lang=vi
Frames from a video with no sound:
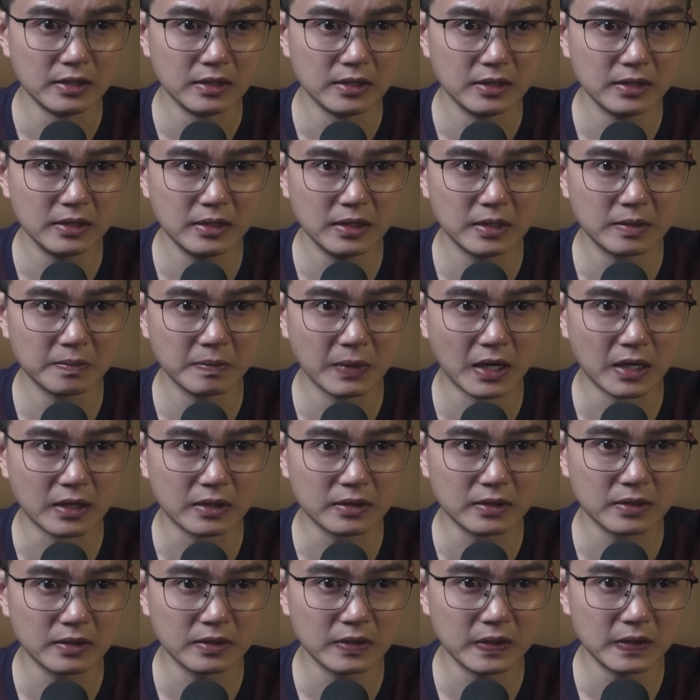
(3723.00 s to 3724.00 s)
Nhưng mà
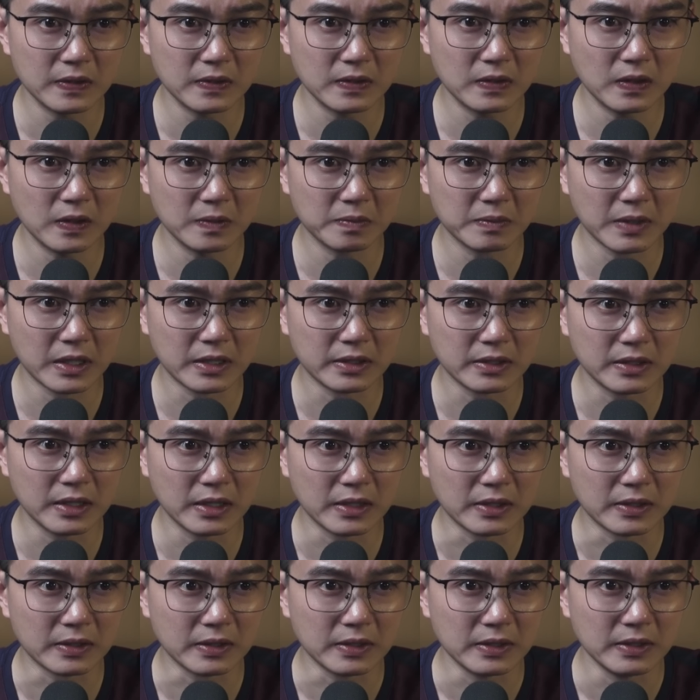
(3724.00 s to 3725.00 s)
còn mình
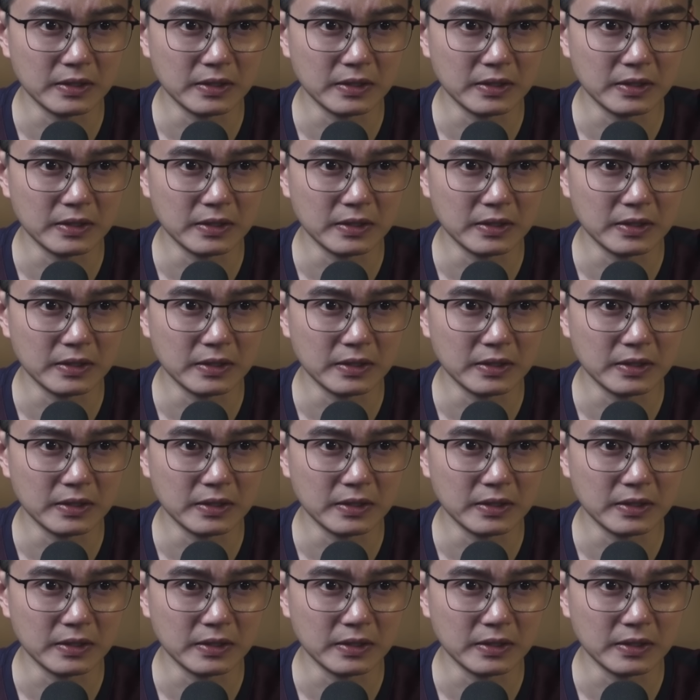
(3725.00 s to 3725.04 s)
thì...